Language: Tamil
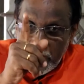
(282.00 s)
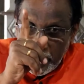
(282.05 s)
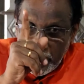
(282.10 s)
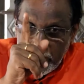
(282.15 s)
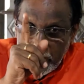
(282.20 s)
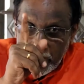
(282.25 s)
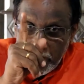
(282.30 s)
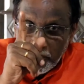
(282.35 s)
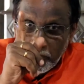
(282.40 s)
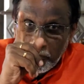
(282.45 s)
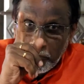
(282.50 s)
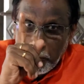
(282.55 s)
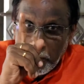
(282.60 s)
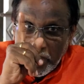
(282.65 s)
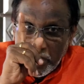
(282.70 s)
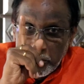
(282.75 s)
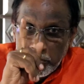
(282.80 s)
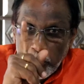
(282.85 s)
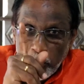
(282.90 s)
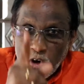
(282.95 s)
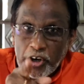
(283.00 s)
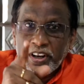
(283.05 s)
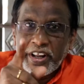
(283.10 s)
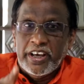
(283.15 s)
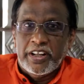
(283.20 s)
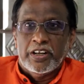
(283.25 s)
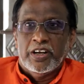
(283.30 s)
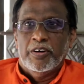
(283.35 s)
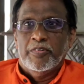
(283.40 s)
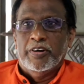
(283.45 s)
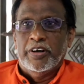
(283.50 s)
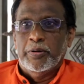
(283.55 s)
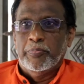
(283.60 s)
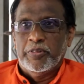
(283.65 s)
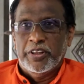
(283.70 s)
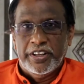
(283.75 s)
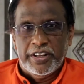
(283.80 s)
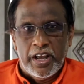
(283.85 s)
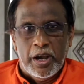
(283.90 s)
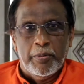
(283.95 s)
நீங்கள் படு முக்கரா இருக்க
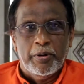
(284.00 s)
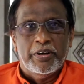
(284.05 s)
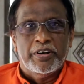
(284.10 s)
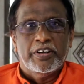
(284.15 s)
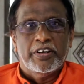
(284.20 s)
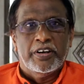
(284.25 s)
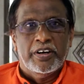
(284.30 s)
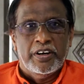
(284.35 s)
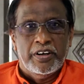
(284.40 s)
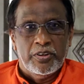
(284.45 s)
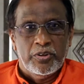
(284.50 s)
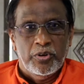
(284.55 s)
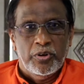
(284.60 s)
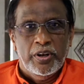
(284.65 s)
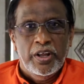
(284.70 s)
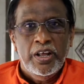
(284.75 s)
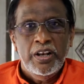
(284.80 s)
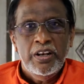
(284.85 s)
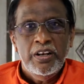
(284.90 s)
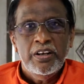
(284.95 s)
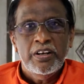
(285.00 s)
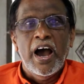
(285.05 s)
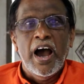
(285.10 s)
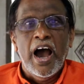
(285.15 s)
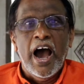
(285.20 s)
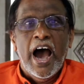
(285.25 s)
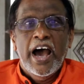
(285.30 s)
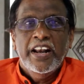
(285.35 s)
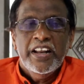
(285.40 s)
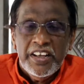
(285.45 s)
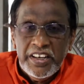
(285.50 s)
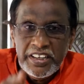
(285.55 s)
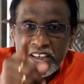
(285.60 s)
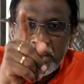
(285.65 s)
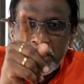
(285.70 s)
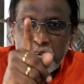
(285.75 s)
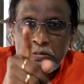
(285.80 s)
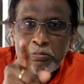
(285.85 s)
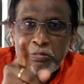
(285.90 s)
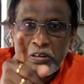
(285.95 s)
வேண்டும் தெரியாமல் இருக்கிறான்னு சொன்னால் அல்ல
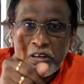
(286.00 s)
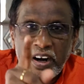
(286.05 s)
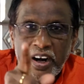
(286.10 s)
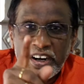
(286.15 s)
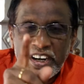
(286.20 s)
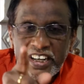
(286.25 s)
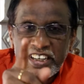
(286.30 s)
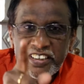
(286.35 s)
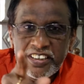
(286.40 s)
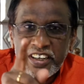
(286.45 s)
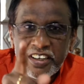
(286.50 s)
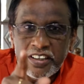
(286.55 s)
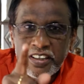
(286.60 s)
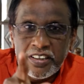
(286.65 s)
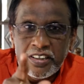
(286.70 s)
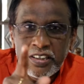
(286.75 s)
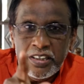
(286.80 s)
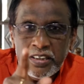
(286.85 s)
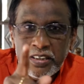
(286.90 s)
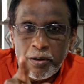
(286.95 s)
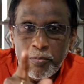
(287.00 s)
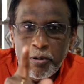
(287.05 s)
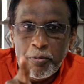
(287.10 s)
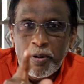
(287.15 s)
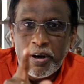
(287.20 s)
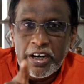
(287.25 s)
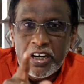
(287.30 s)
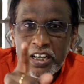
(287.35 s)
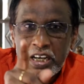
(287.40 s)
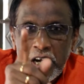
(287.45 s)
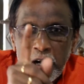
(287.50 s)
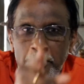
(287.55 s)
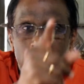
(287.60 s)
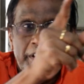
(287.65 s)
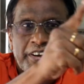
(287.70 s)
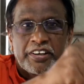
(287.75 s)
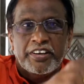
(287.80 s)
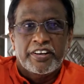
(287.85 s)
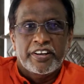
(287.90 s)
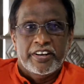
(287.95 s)
நீங்கள் கடைஞ்செடுத்து தமிழ் மக்களை
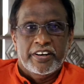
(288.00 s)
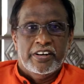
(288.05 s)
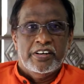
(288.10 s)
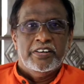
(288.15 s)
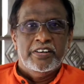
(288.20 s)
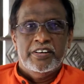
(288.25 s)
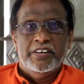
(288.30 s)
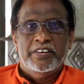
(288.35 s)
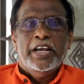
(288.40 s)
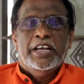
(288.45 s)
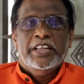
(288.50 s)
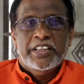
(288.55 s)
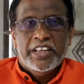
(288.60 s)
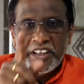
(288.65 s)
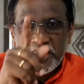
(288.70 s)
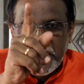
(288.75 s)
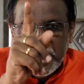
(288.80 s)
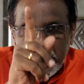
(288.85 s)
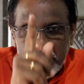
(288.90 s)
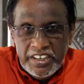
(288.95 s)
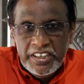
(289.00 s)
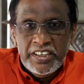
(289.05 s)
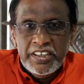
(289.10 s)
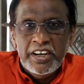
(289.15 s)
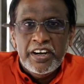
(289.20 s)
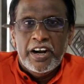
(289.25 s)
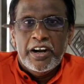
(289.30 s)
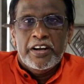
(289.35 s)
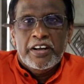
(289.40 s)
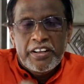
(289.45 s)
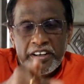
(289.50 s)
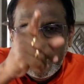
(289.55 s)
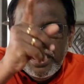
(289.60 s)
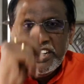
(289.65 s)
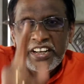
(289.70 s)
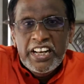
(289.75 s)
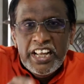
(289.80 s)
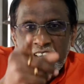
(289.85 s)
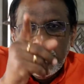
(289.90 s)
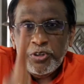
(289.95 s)
ஏமாற்றுகிறீர்கள் இந்த ரெண்டு
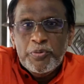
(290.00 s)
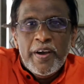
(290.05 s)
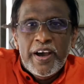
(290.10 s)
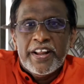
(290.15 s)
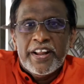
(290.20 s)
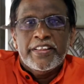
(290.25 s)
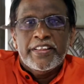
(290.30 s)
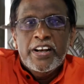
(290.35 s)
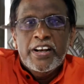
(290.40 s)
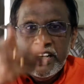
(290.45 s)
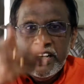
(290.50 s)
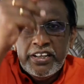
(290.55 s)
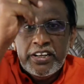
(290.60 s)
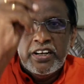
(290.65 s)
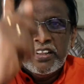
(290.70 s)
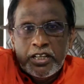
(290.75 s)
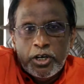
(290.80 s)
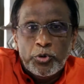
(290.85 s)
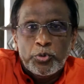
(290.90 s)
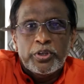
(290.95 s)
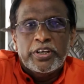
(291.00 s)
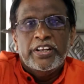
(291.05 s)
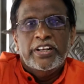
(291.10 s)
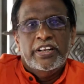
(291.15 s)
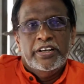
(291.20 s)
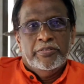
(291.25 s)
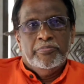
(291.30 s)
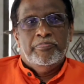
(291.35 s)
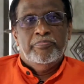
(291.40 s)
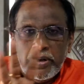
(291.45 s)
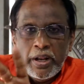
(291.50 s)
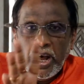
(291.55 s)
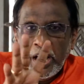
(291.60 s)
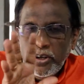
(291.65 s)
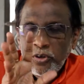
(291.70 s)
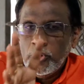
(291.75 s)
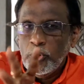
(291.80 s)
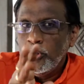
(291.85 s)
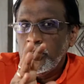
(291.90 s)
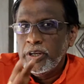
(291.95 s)
ரெண்டு எதுவாக இருந்தாலும் நீங்கள் தகுதி இல்லை
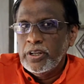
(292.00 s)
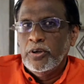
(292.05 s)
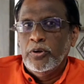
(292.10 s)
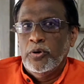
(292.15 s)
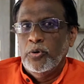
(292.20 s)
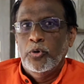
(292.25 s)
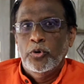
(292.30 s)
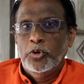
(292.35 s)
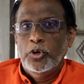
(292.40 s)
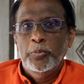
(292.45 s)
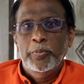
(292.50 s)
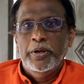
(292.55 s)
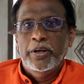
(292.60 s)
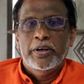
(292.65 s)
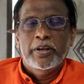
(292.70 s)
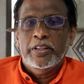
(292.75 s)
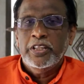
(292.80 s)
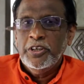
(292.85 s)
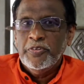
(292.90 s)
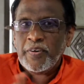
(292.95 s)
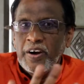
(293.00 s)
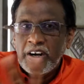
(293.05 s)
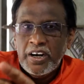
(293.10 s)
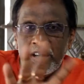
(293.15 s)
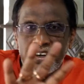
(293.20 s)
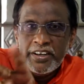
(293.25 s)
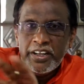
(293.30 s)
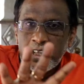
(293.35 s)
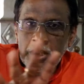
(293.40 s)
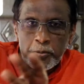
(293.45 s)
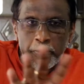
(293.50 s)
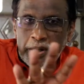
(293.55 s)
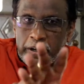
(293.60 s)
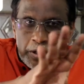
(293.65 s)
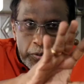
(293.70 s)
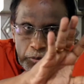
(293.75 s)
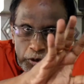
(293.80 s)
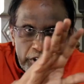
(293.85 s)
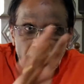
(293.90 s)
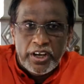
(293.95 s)
நான் சொல்ற ஒற்றுமைன்றது இவங்கள்ட்ட
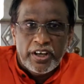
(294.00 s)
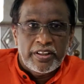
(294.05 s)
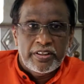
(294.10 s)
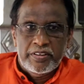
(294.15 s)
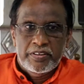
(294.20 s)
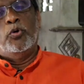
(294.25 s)
எதிர்பார்க்க முடியாது